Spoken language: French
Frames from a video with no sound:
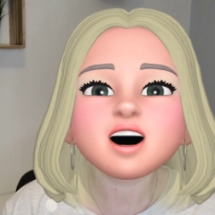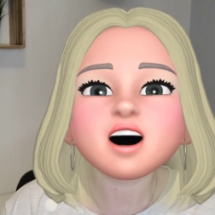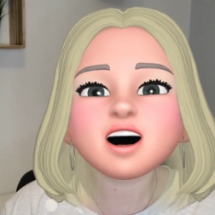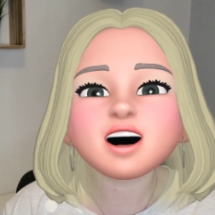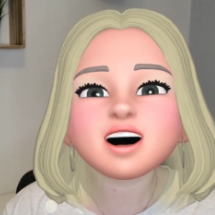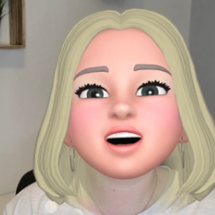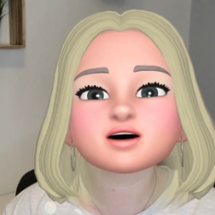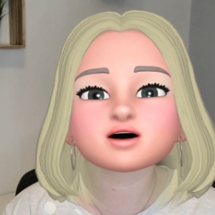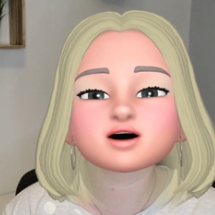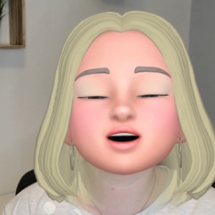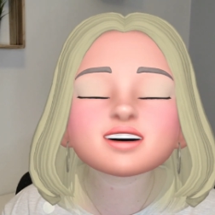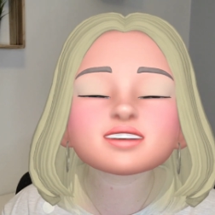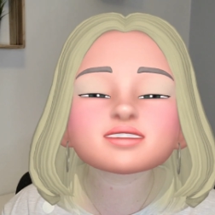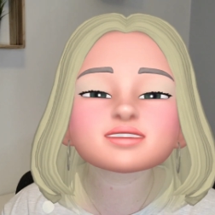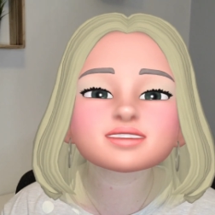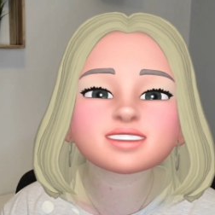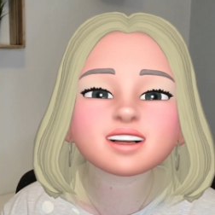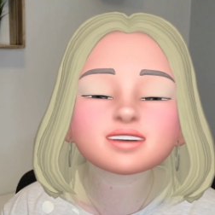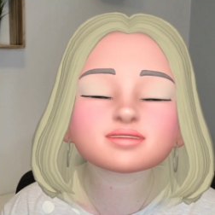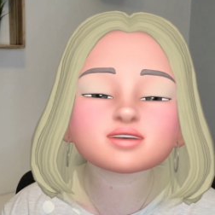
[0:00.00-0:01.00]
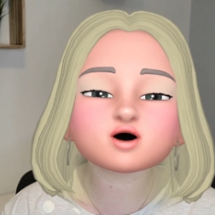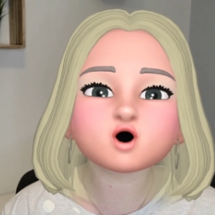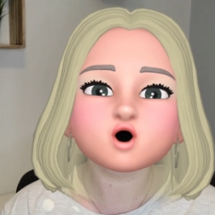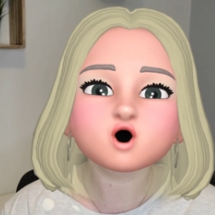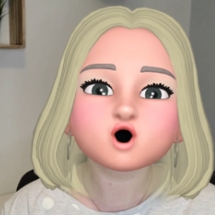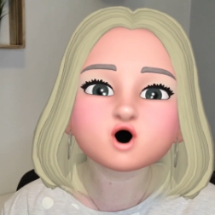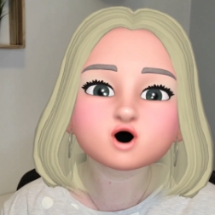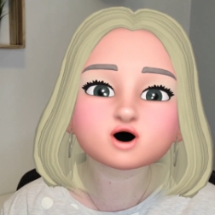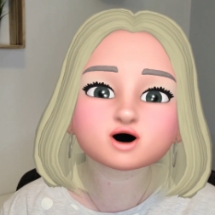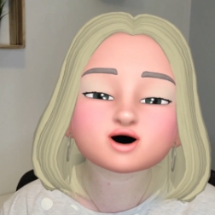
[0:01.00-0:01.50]
Alors
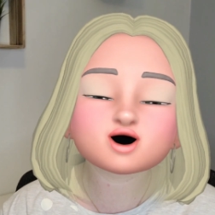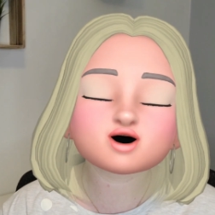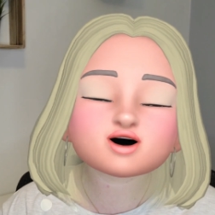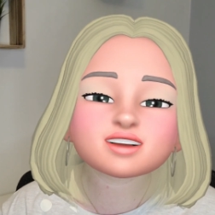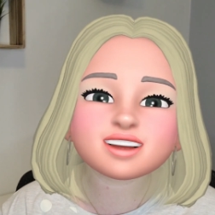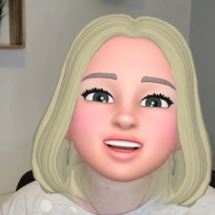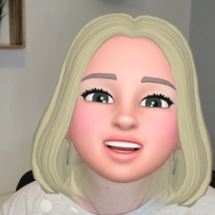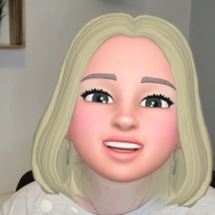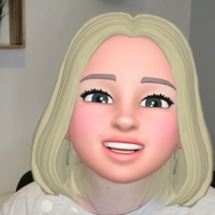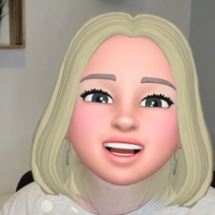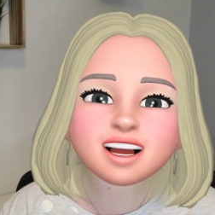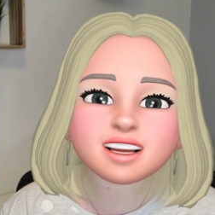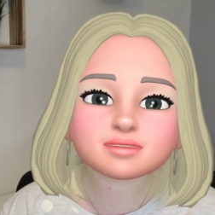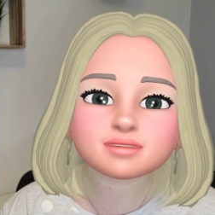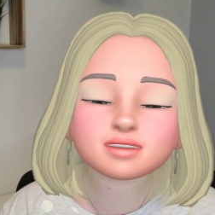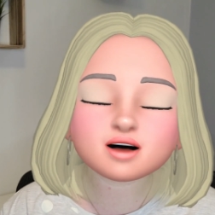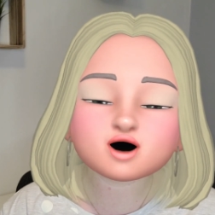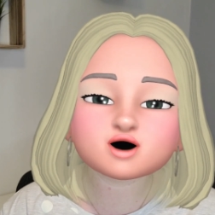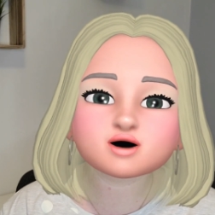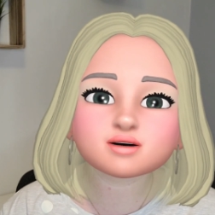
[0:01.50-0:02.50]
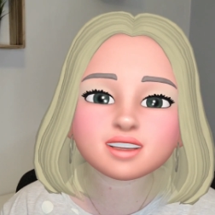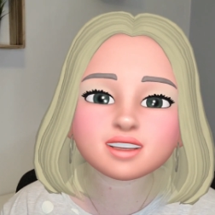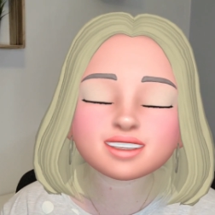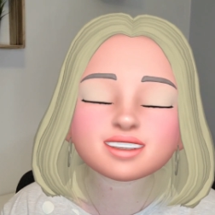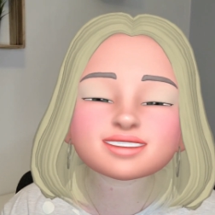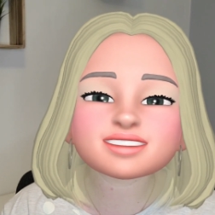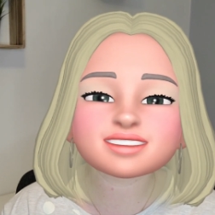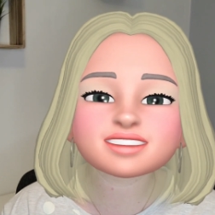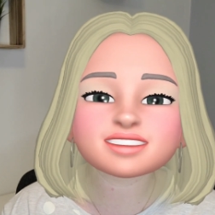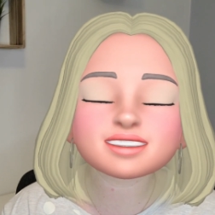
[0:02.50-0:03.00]
évidemment, je tiens également à le
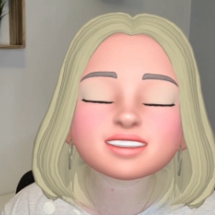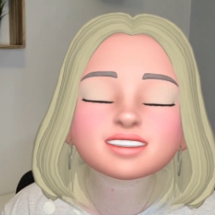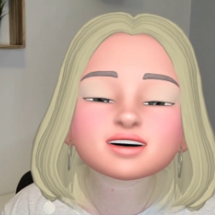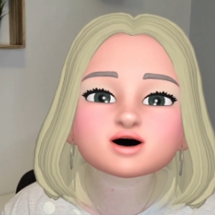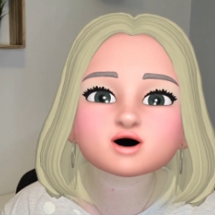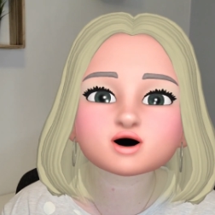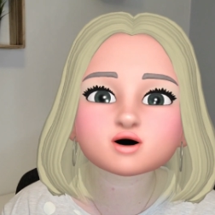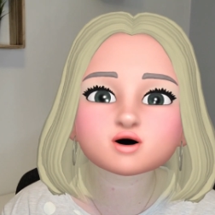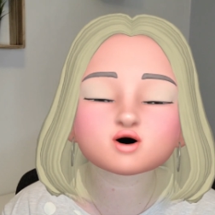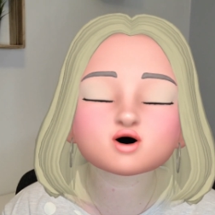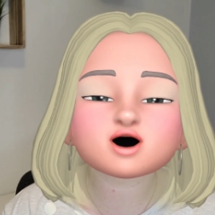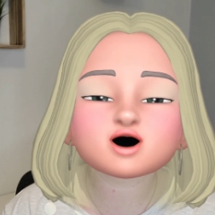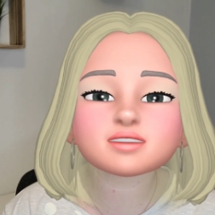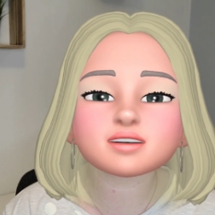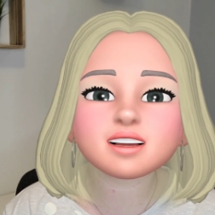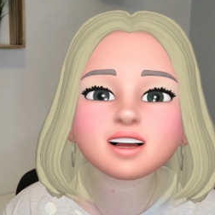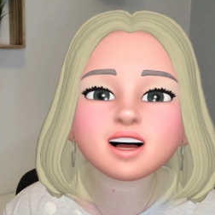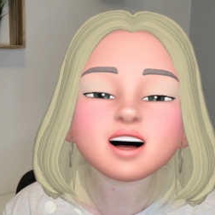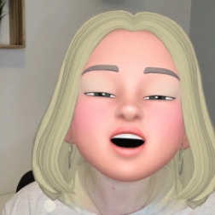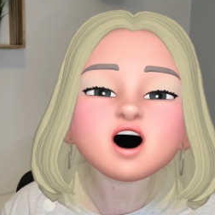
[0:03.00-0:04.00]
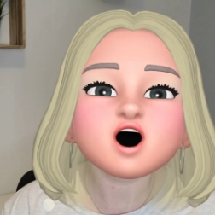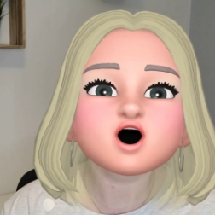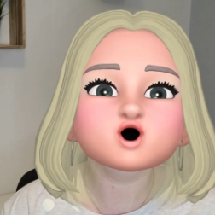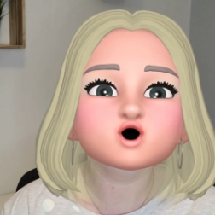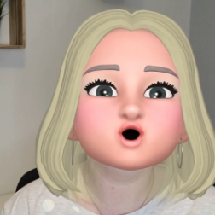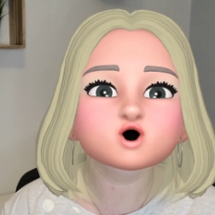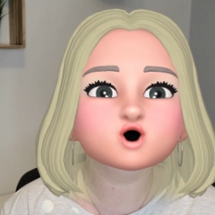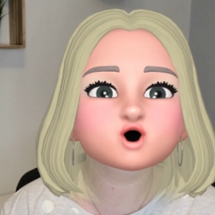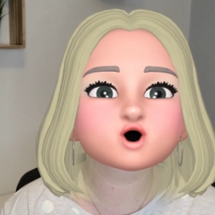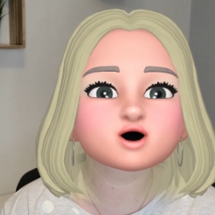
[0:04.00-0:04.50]
préciser que ce n'est pas
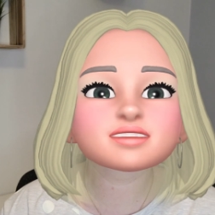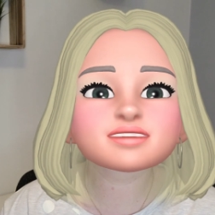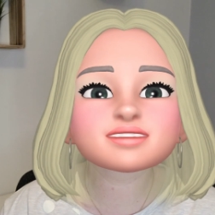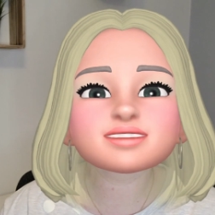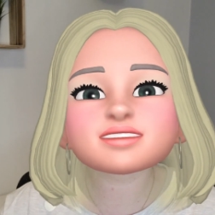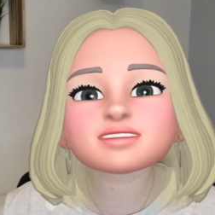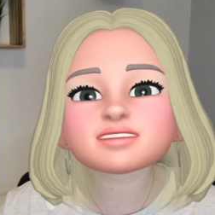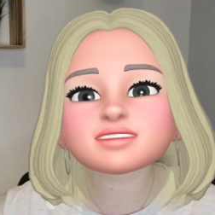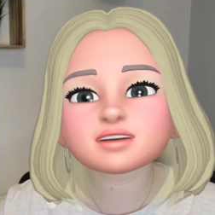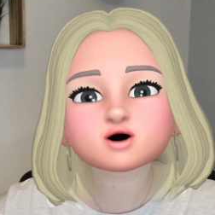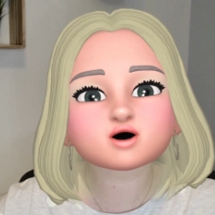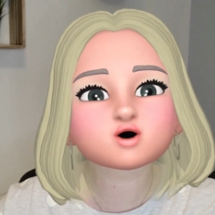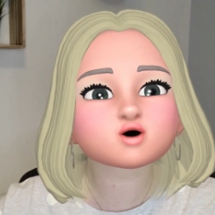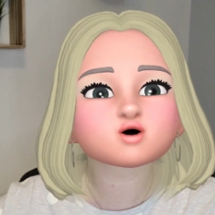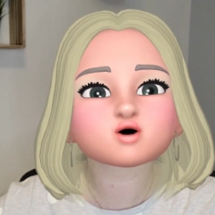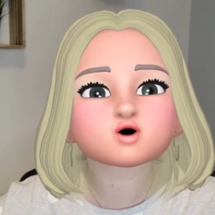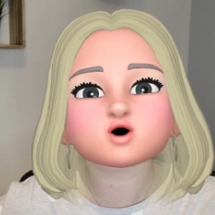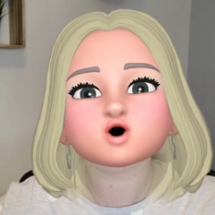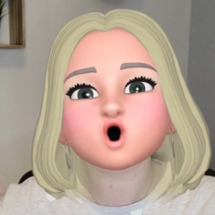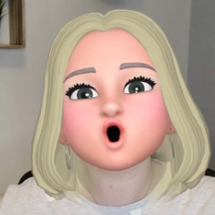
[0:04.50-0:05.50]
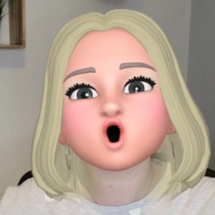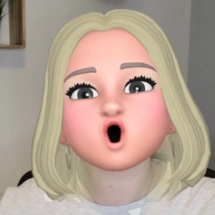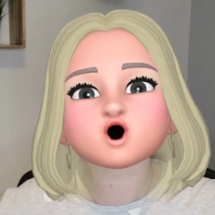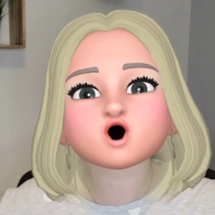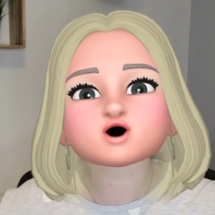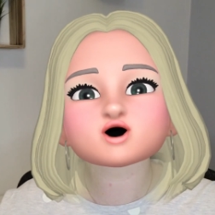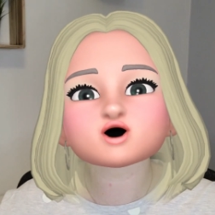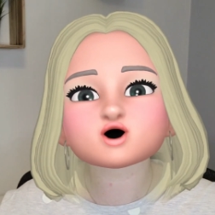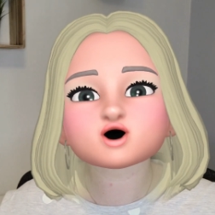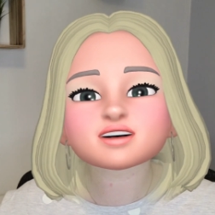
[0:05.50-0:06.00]
euh, digne d'une
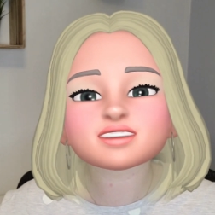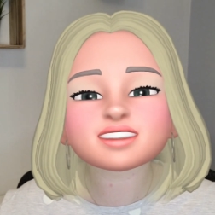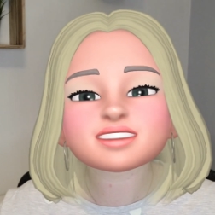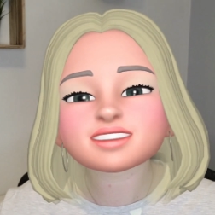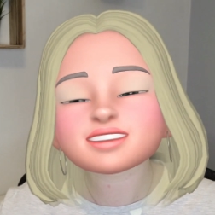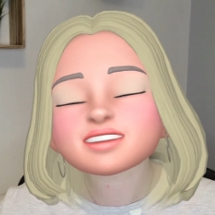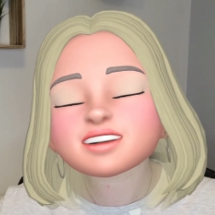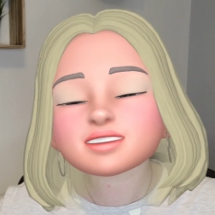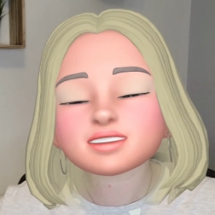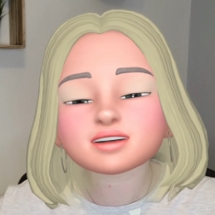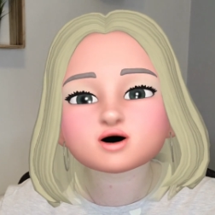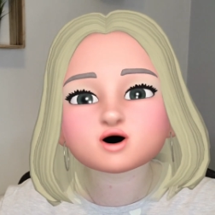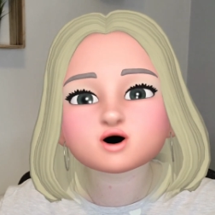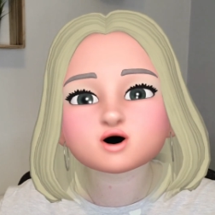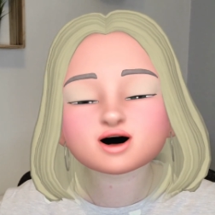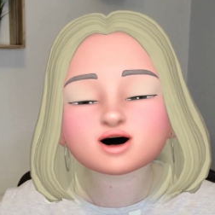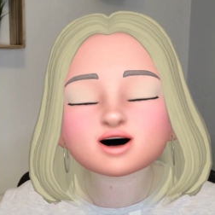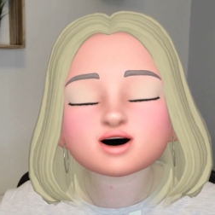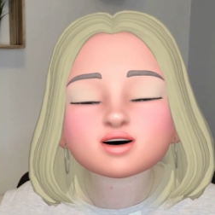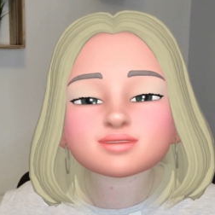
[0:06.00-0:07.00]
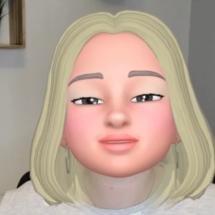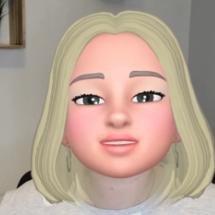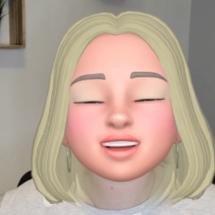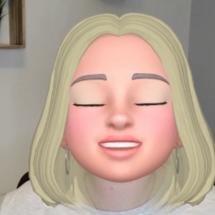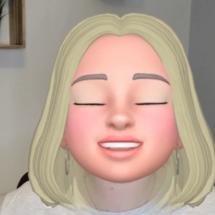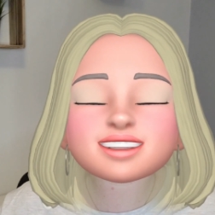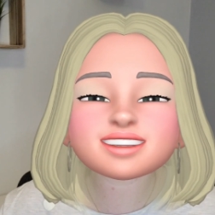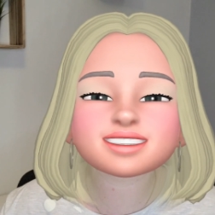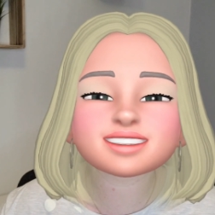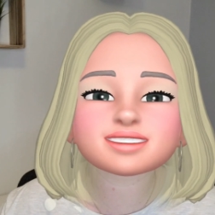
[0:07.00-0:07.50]
grande société de reliure,
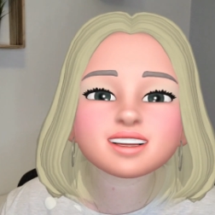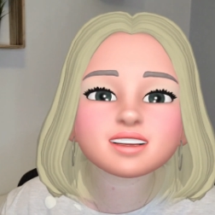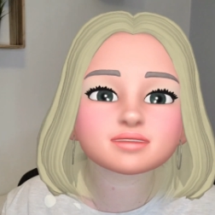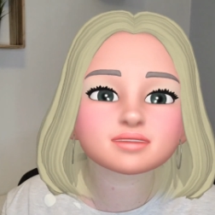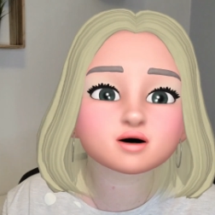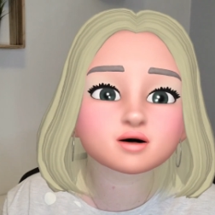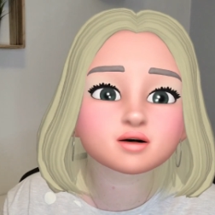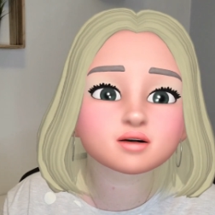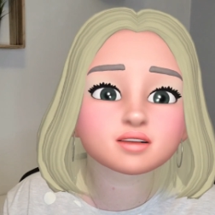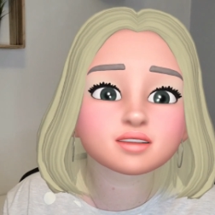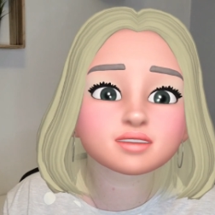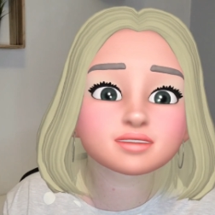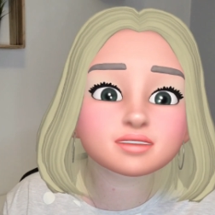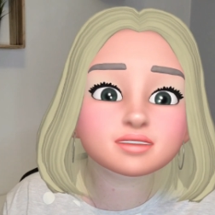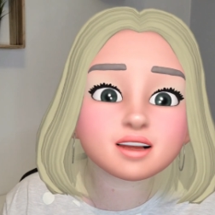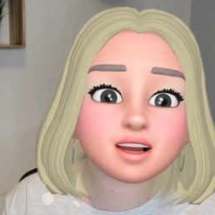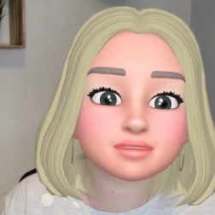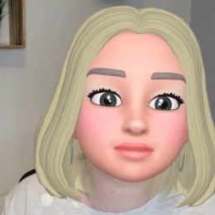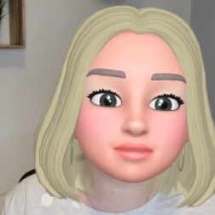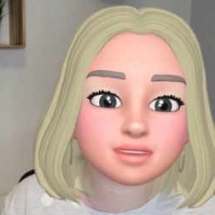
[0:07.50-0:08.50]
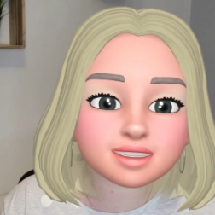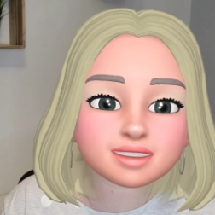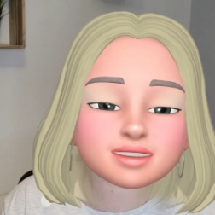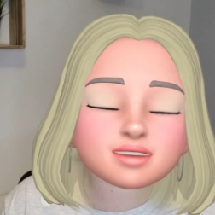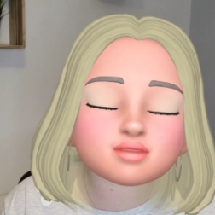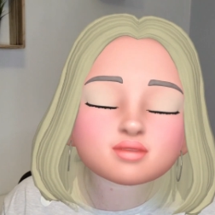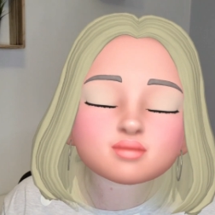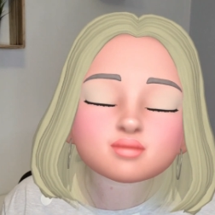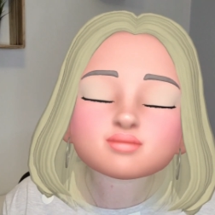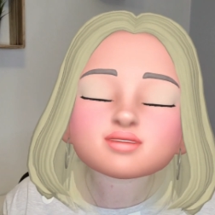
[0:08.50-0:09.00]
machin, c'est vraiment du fait
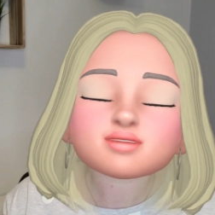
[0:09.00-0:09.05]
maison.